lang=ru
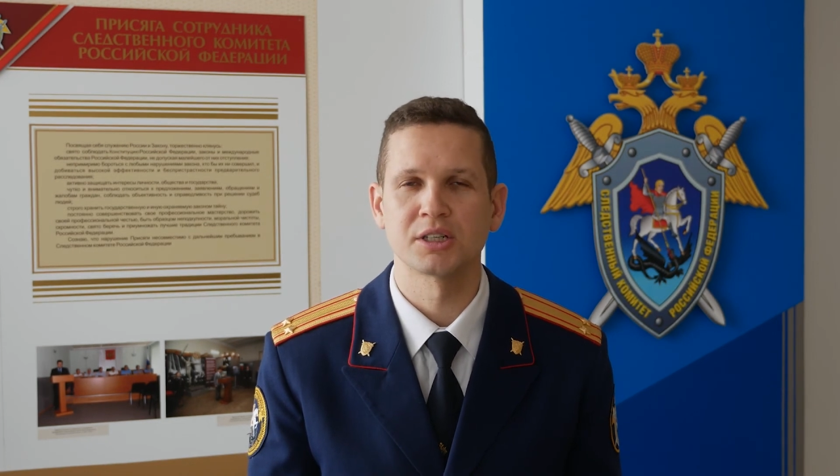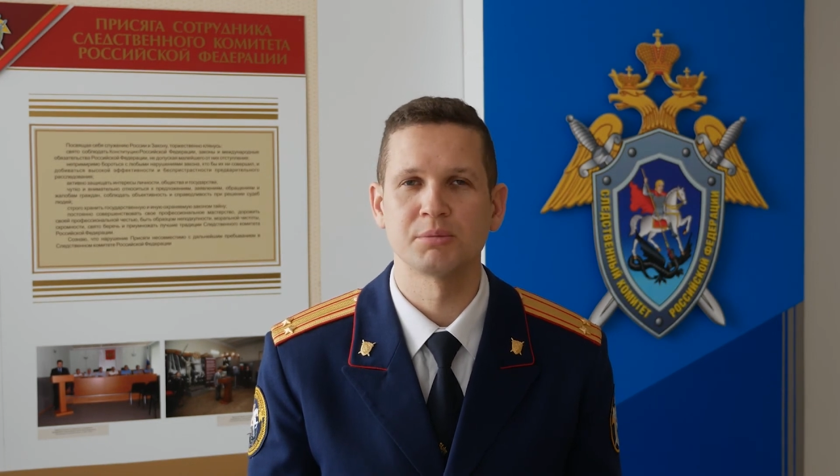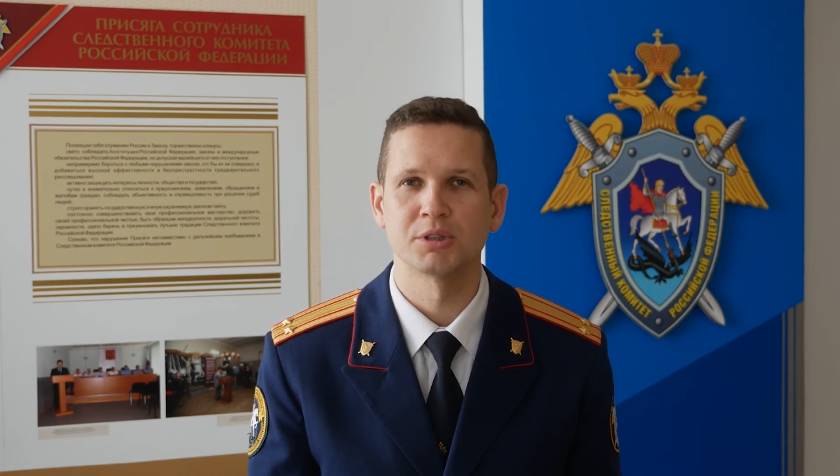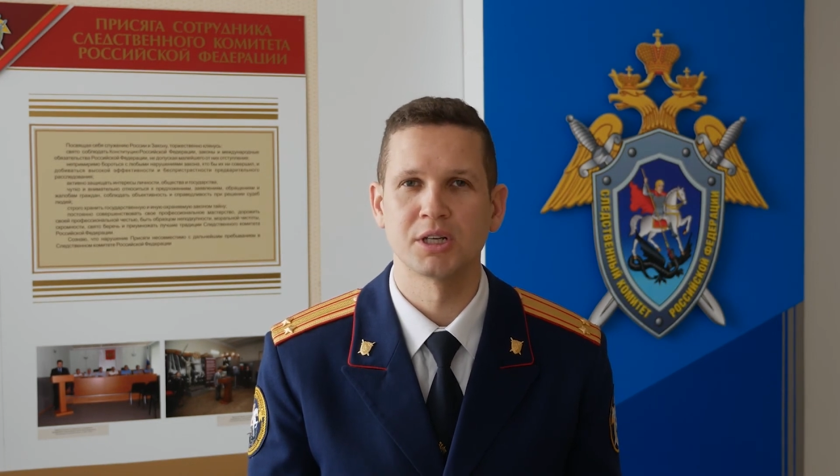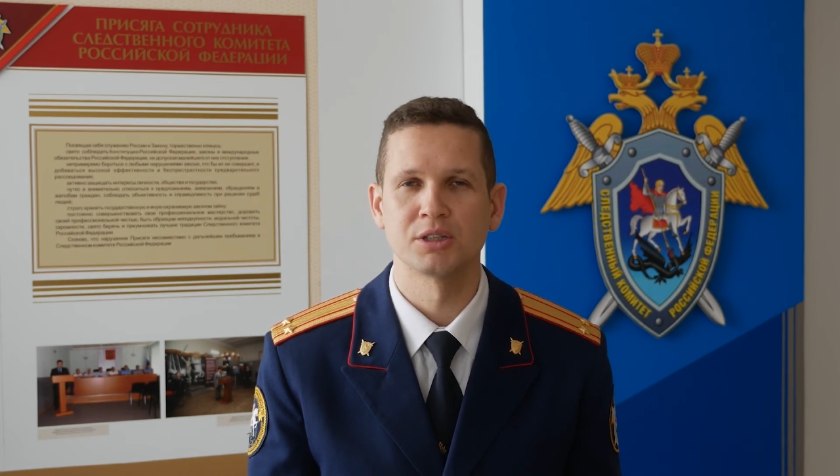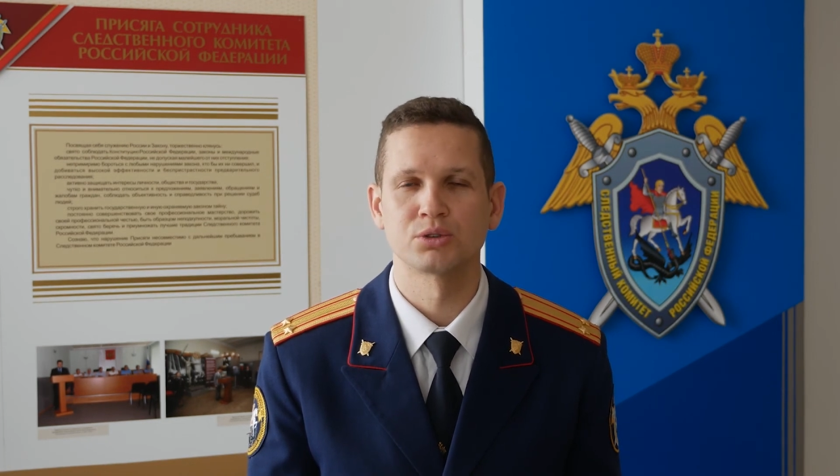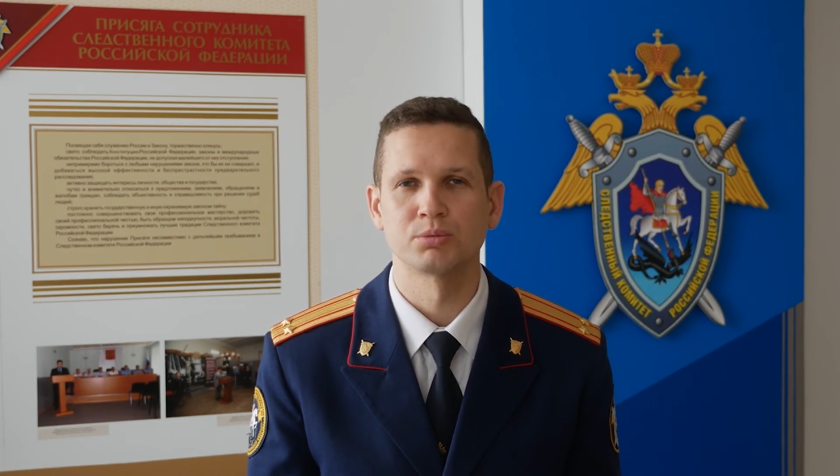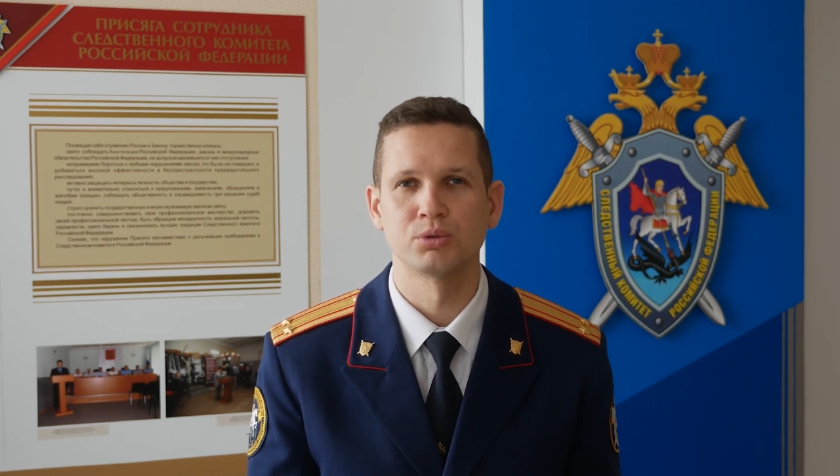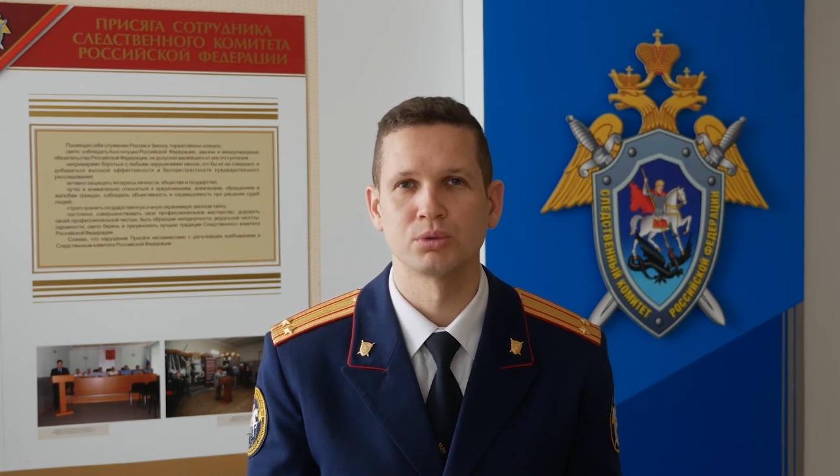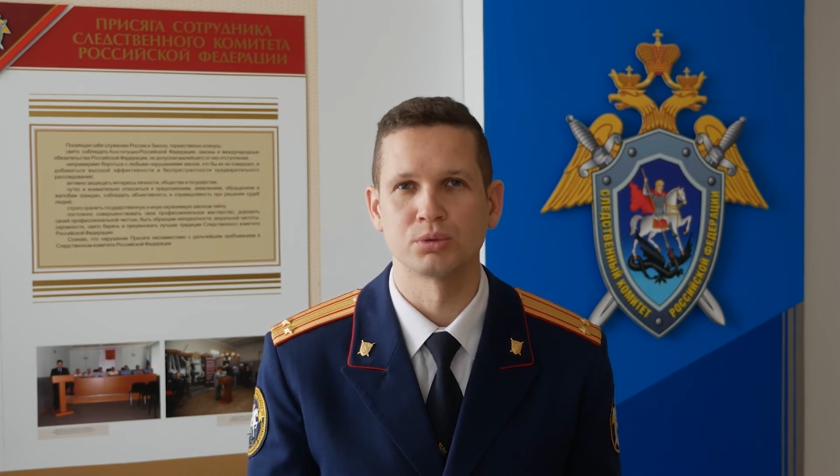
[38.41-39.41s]
криминальной
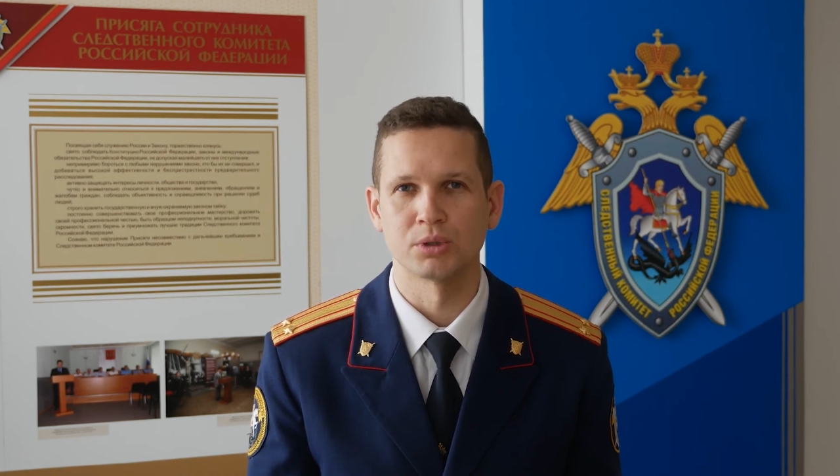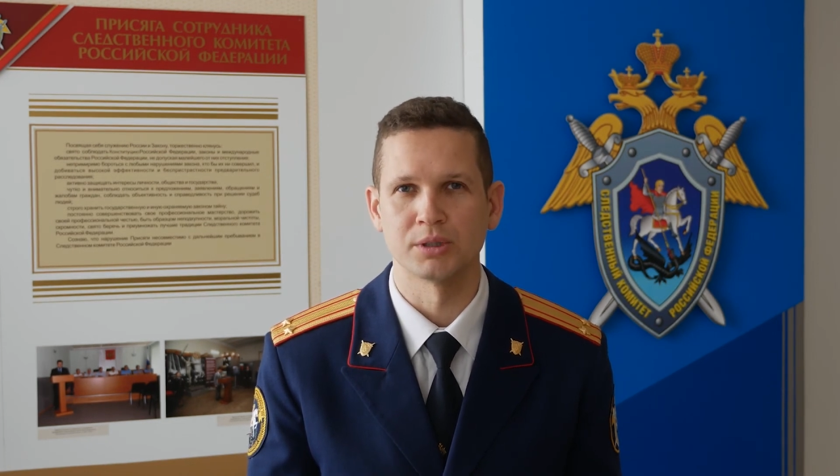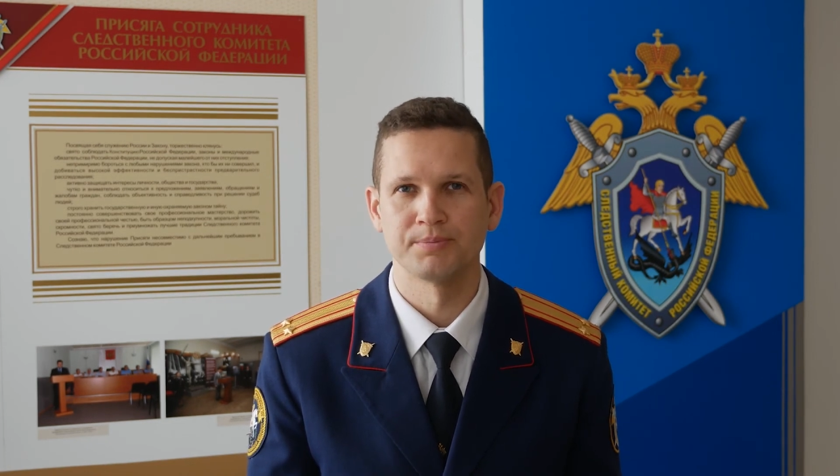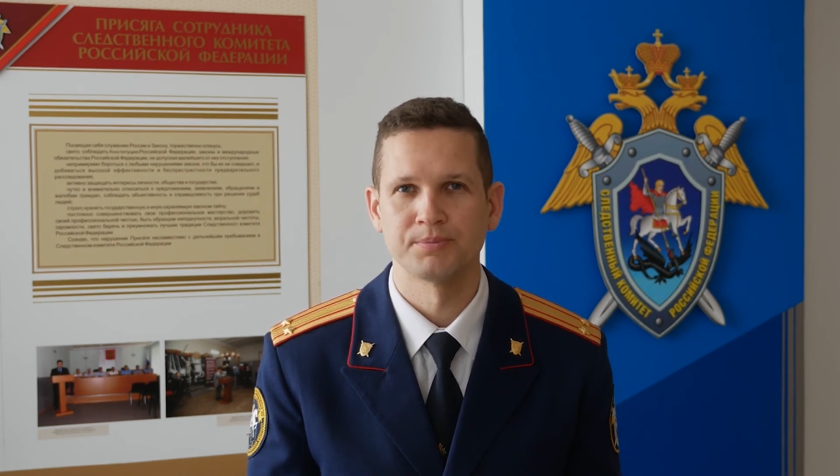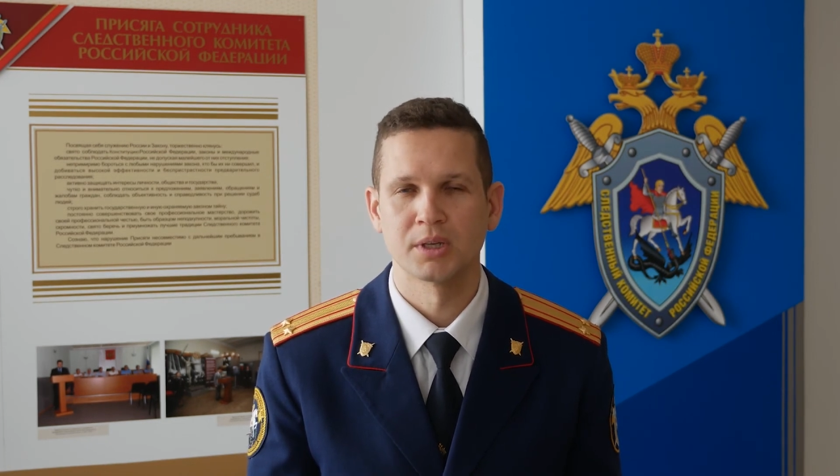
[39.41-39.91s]
субкультуры.